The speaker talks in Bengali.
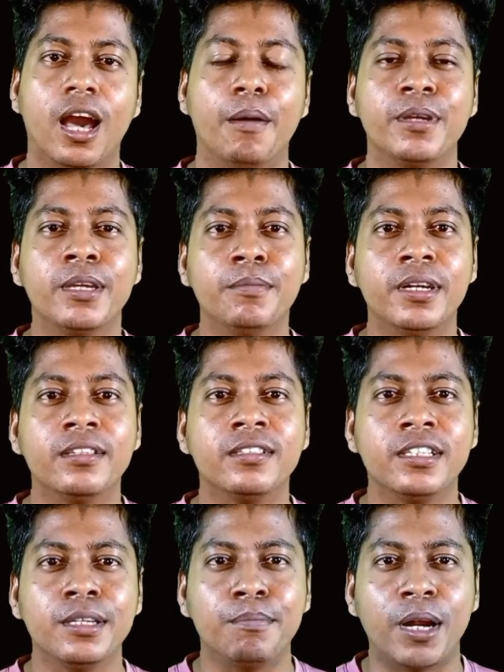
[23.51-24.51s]
আমি এই
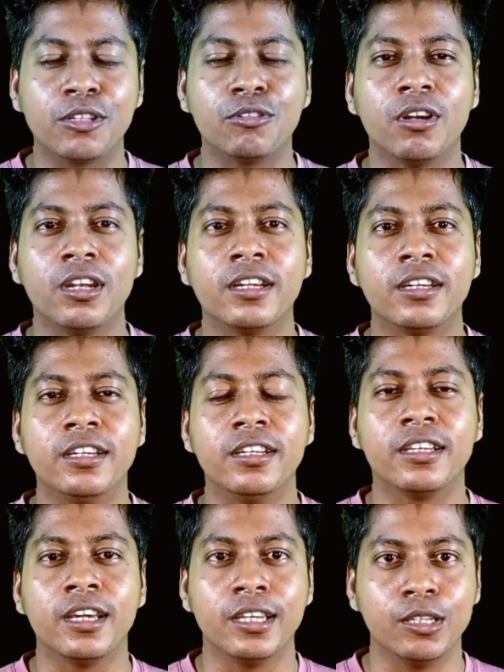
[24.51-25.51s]
মেডিসিনটি পার্সোনালি
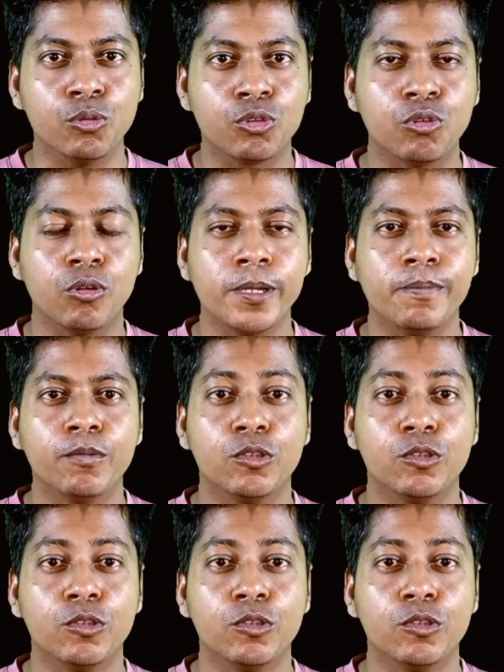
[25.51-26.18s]
ক্লিনিকে ইউজ করি